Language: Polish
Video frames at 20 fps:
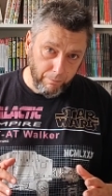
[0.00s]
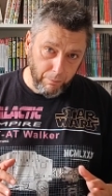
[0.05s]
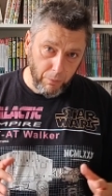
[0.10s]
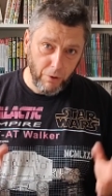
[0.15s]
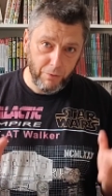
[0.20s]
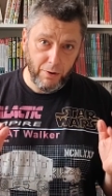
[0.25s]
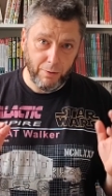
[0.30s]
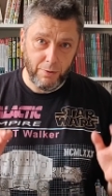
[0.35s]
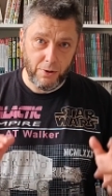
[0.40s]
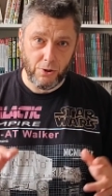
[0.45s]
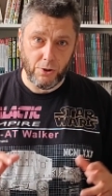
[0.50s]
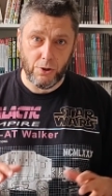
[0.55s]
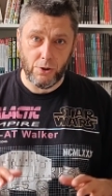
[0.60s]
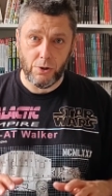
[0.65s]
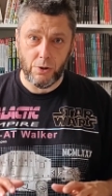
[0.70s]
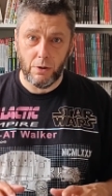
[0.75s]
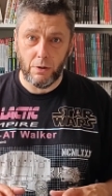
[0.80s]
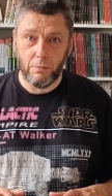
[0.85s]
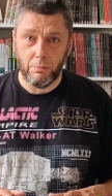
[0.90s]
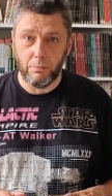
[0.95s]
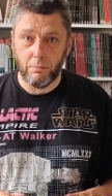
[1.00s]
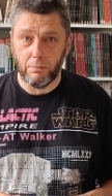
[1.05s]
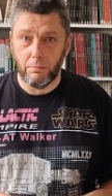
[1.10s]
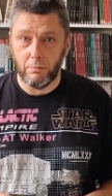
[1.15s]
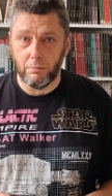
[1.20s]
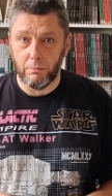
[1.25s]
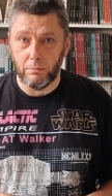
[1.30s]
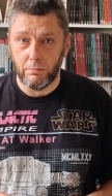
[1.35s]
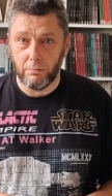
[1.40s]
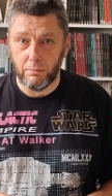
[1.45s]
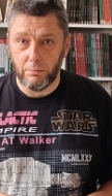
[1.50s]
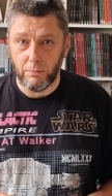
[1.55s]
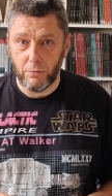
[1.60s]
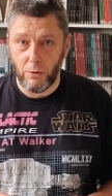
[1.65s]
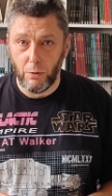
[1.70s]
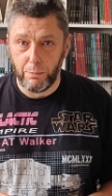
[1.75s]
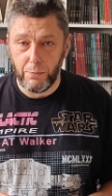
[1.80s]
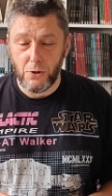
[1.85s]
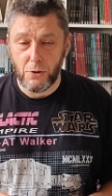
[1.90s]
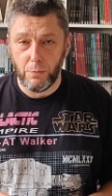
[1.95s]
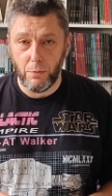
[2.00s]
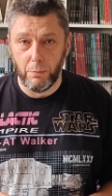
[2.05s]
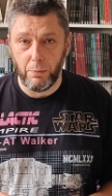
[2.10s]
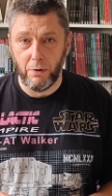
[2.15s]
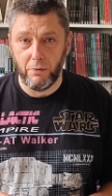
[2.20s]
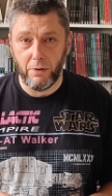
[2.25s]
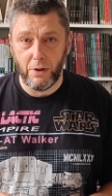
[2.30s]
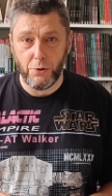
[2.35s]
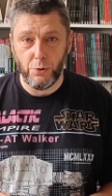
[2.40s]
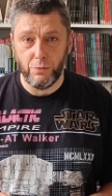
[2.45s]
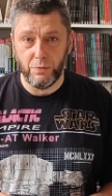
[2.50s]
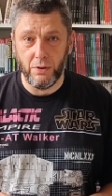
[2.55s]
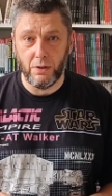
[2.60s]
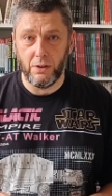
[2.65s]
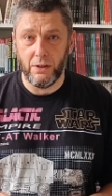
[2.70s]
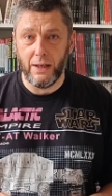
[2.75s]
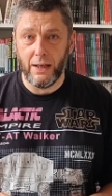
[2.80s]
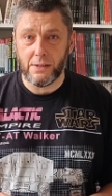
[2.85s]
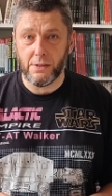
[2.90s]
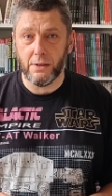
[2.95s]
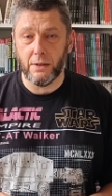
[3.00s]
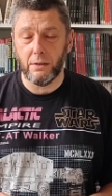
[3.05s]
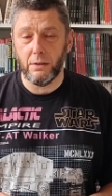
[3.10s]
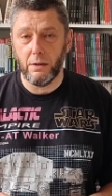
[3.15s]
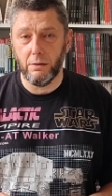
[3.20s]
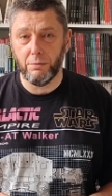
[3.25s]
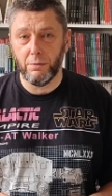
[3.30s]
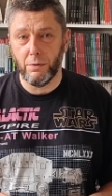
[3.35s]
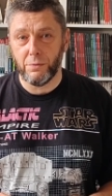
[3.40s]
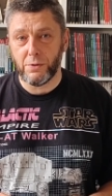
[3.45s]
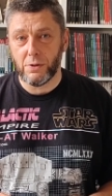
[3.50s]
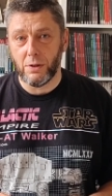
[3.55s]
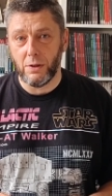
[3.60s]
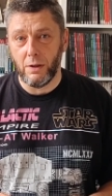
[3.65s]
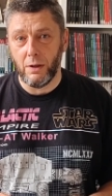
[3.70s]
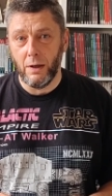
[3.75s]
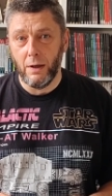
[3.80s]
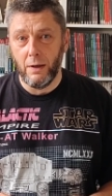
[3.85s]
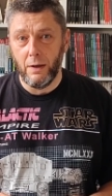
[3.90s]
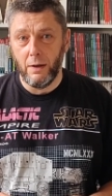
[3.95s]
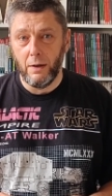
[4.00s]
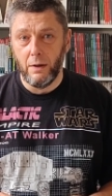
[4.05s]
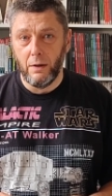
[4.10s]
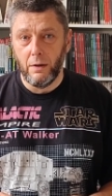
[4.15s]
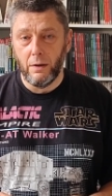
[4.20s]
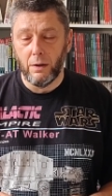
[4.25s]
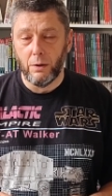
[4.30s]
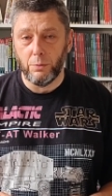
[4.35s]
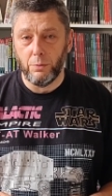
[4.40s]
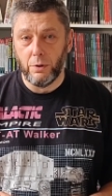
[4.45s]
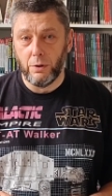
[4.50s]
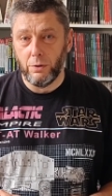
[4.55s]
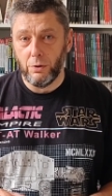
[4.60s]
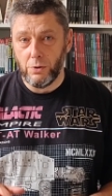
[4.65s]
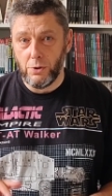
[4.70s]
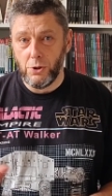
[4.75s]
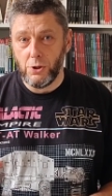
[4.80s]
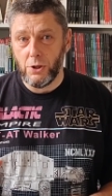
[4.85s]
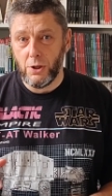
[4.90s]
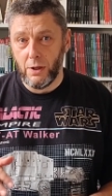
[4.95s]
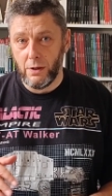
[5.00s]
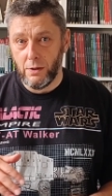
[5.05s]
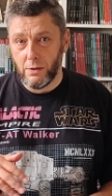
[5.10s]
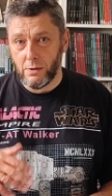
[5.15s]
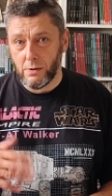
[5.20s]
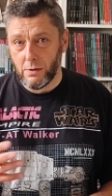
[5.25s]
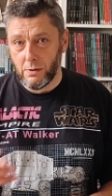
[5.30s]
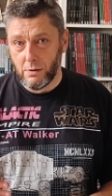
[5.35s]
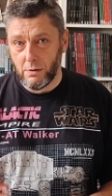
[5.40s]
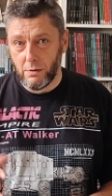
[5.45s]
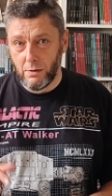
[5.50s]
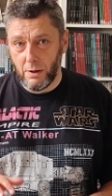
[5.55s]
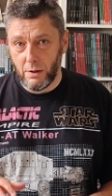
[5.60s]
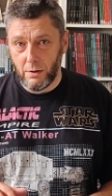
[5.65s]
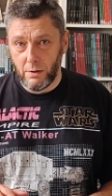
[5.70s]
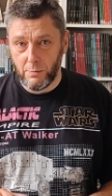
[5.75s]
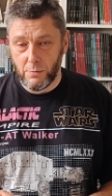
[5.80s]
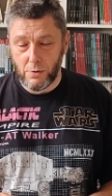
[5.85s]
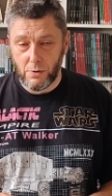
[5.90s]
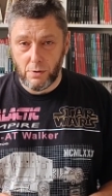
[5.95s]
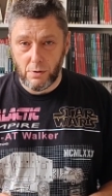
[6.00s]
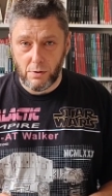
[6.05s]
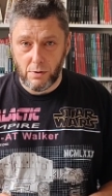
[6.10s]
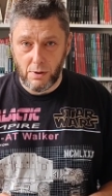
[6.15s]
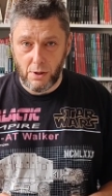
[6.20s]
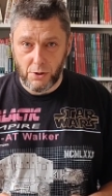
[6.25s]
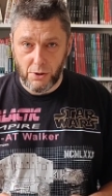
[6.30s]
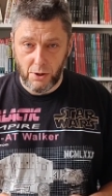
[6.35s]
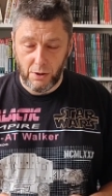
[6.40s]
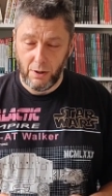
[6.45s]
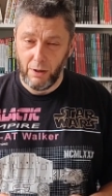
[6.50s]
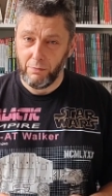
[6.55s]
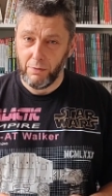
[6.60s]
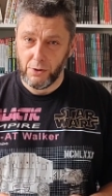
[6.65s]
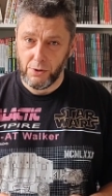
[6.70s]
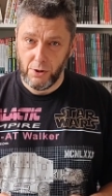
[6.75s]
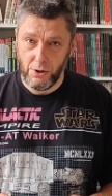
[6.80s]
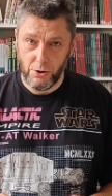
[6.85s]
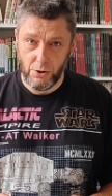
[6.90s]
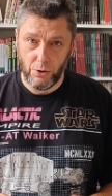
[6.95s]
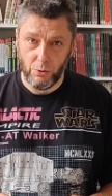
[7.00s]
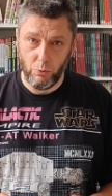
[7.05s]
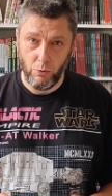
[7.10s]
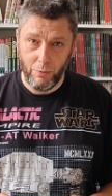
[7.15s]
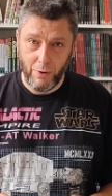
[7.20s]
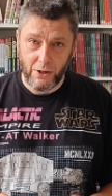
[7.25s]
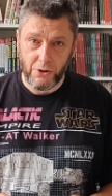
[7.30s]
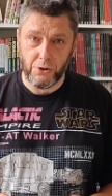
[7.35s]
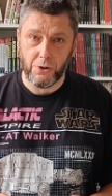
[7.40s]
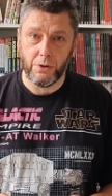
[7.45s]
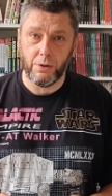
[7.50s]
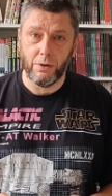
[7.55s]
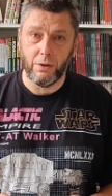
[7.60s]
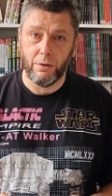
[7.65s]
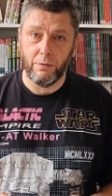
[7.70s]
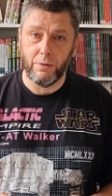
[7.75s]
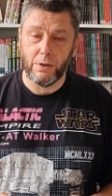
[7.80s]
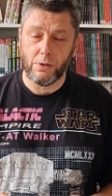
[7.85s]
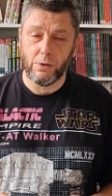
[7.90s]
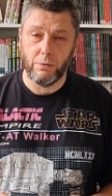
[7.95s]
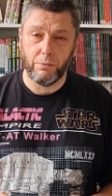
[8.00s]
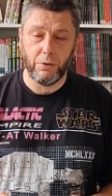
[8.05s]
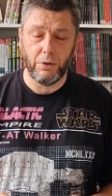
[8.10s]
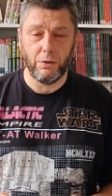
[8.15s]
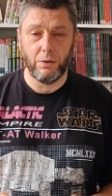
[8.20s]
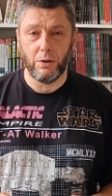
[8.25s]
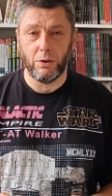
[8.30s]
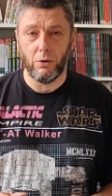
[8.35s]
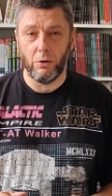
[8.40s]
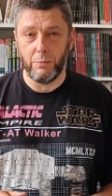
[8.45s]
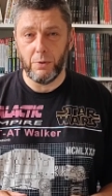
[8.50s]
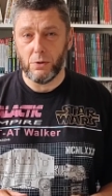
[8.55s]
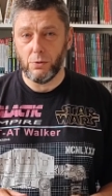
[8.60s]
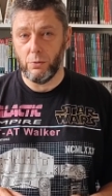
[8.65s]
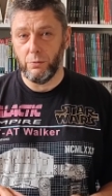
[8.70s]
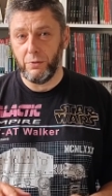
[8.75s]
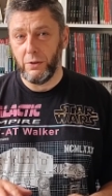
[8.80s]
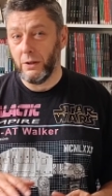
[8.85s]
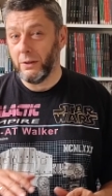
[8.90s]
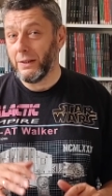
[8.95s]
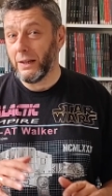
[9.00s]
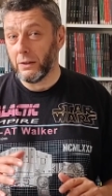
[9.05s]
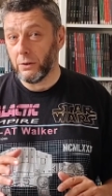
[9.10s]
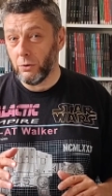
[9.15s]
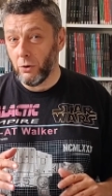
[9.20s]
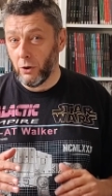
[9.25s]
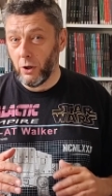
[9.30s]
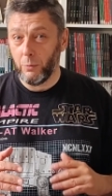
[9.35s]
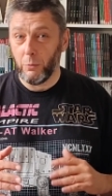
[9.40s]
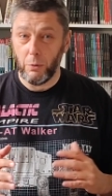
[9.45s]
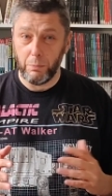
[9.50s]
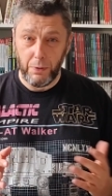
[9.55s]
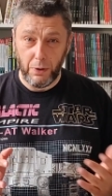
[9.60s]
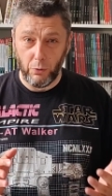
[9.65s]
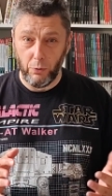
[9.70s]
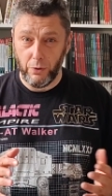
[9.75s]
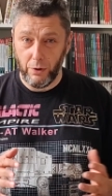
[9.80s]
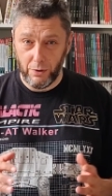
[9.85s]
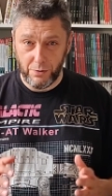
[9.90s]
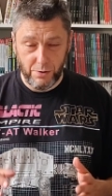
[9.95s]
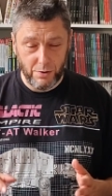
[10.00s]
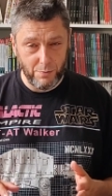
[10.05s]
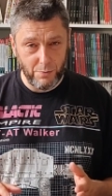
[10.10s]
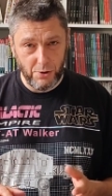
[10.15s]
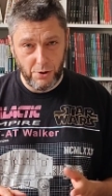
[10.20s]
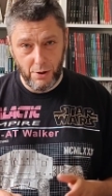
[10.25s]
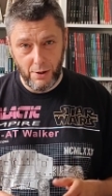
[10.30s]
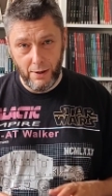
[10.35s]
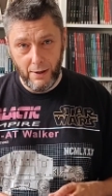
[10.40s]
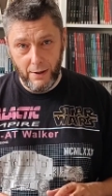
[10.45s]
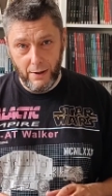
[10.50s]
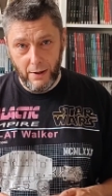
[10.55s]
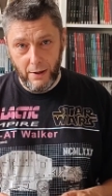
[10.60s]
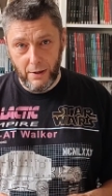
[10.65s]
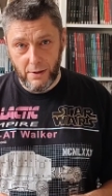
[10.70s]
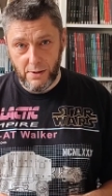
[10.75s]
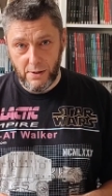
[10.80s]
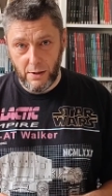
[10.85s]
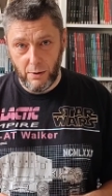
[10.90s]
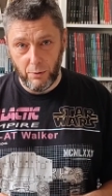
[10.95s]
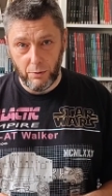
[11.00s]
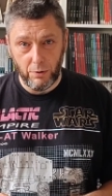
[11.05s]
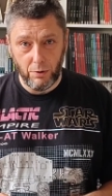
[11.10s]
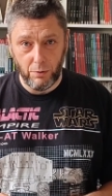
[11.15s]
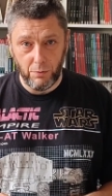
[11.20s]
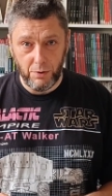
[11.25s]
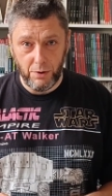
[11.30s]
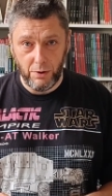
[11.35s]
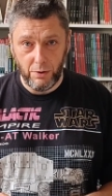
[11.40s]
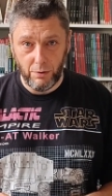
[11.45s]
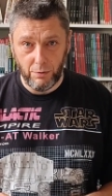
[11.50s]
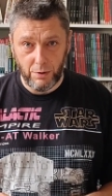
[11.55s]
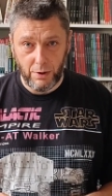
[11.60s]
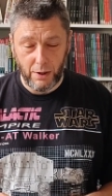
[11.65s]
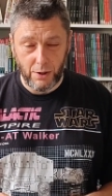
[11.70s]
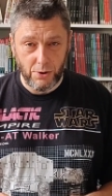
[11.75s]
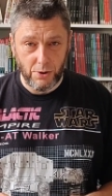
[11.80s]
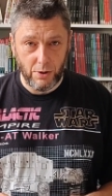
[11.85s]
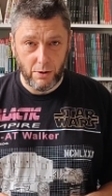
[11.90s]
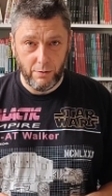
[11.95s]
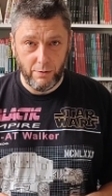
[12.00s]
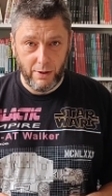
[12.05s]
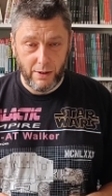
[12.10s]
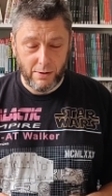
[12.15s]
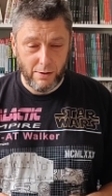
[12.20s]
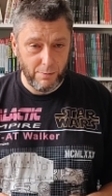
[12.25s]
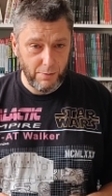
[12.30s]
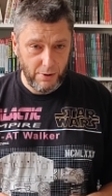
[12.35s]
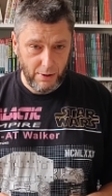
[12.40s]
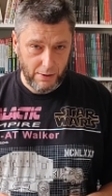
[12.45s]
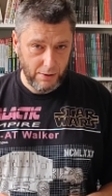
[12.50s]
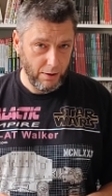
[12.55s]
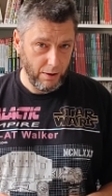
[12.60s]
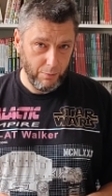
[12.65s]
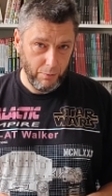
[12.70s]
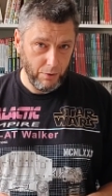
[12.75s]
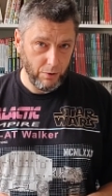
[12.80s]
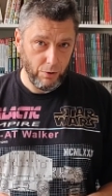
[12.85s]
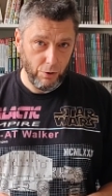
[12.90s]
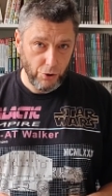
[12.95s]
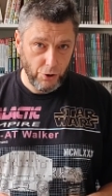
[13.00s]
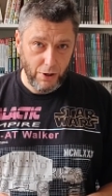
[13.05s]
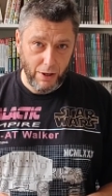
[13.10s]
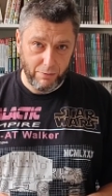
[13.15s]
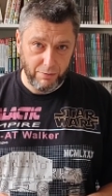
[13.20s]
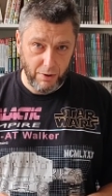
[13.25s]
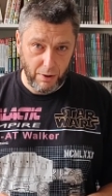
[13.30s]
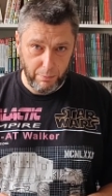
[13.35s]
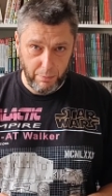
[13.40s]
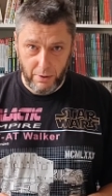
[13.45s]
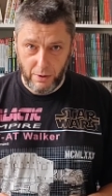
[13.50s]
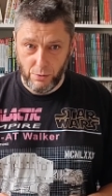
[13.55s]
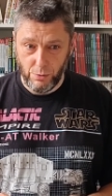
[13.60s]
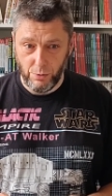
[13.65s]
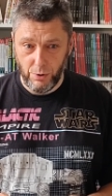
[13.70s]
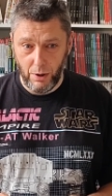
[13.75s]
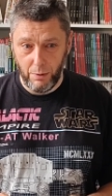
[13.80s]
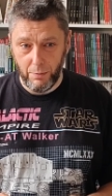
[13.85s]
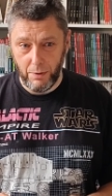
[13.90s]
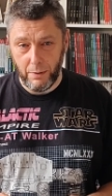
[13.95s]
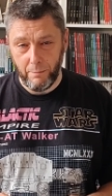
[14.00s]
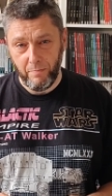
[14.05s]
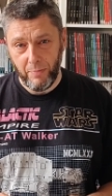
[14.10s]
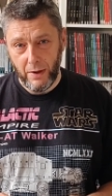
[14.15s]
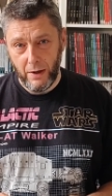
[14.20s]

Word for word: Powiem jeszcze, że to pismo prowadził wtedy Jacek Drewnowski, który do dzisiaj jest jednym z naszych najważniejszych tłumaczy gwiezdnowojennych komiksów i redaktorem opiekującym się całą tą linią, także razem z Jackiem od dość dawna pracujemy